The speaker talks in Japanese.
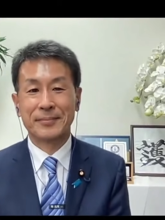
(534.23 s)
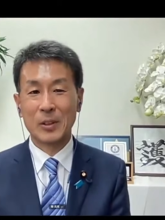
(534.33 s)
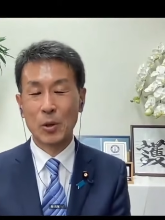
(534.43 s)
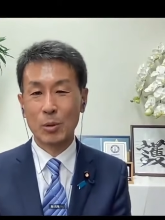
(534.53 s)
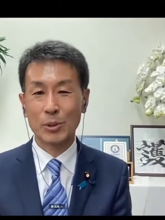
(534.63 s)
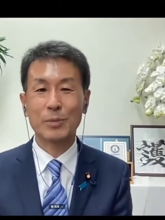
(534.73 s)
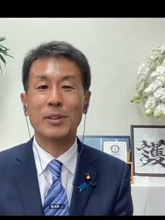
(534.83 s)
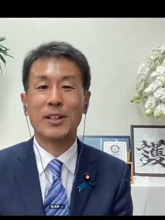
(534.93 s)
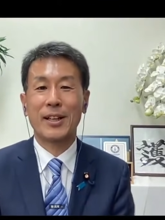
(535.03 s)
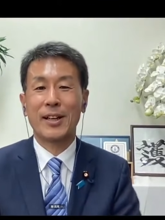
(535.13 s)
これもす
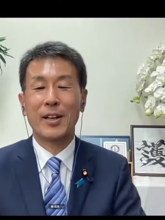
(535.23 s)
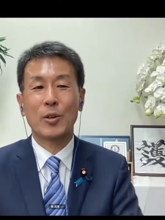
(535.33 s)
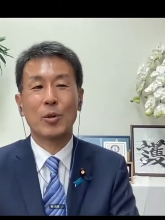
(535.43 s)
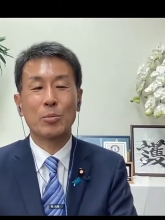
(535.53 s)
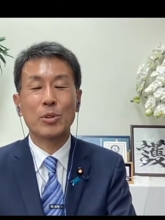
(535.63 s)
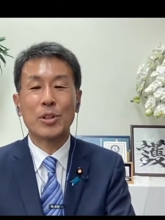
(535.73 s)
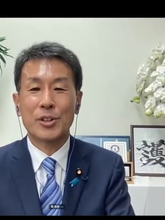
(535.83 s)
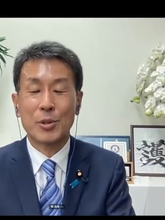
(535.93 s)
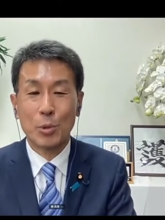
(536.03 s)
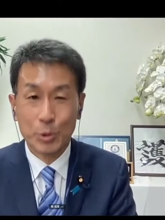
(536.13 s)
べてあの文化
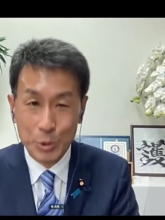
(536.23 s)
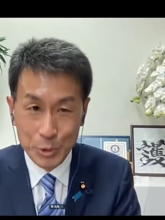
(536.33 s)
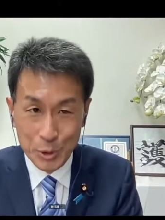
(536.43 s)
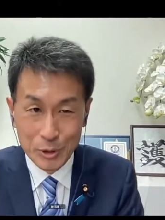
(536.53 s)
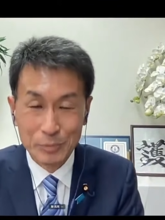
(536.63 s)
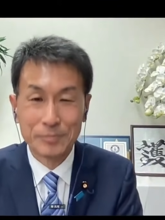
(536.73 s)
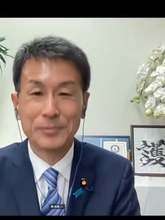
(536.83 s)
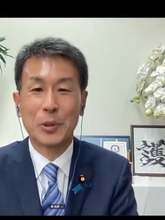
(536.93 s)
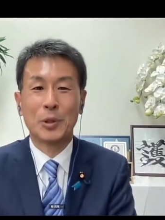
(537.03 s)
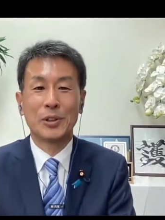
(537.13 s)
人放送局
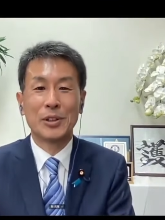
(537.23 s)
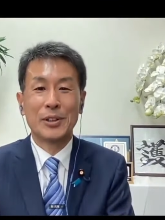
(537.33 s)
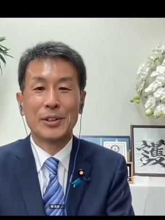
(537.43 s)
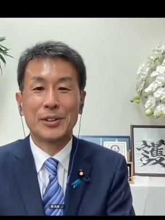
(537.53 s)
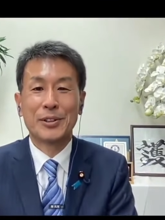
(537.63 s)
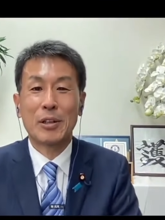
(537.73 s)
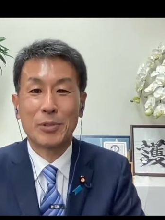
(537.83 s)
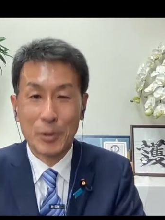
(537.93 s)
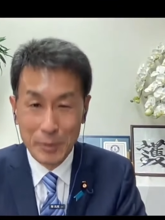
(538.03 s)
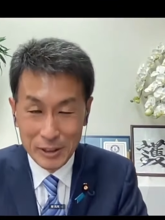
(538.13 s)
の
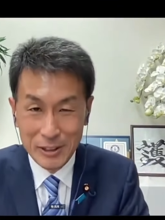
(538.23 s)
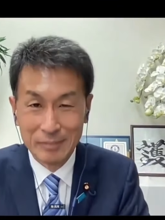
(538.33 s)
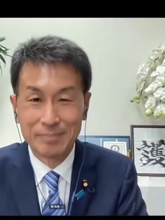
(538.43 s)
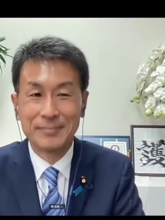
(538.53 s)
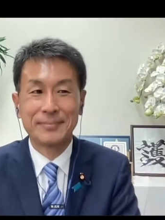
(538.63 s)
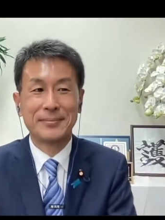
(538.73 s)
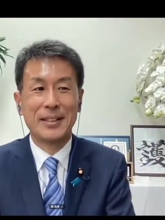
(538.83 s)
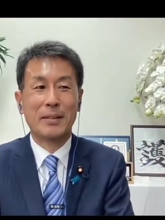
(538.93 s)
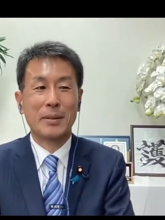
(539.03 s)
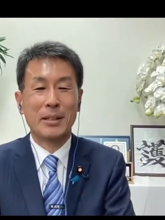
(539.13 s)
スタッフの皆さん、
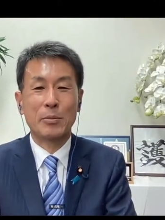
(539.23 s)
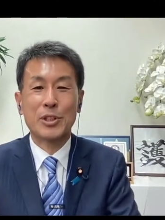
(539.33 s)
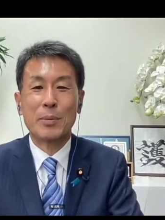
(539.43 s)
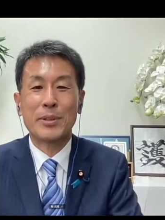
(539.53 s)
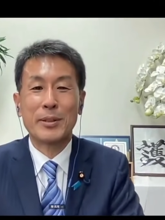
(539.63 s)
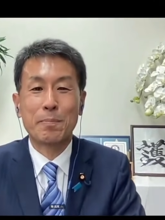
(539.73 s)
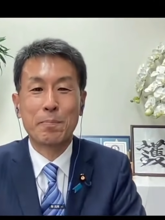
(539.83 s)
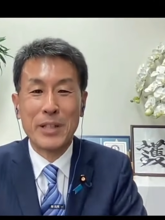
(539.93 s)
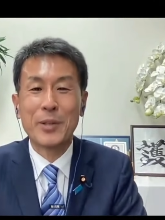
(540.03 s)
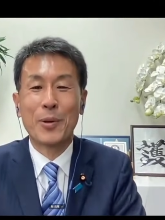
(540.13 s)
なるべに無茶ぶびり
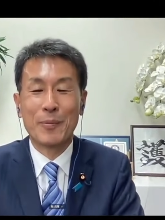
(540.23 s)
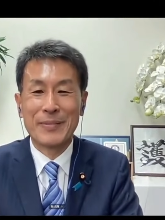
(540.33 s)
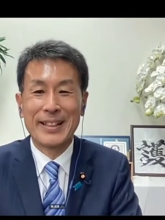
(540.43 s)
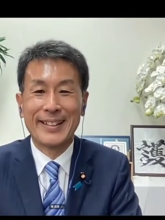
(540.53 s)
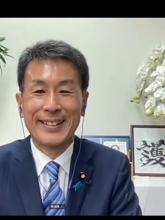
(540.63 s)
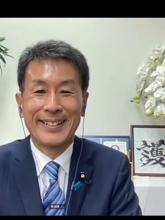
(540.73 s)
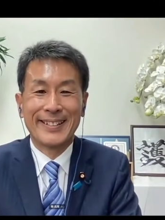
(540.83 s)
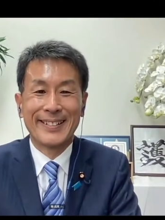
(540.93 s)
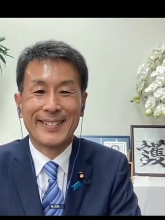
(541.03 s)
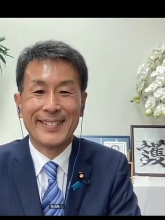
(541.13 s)
P の
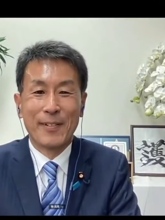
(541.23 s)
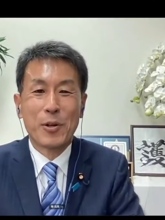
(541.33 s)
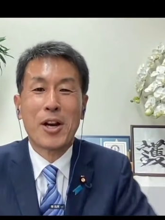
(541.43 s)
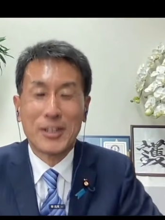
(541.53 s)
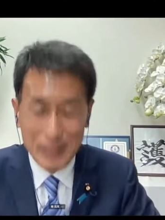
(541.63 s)
おかげ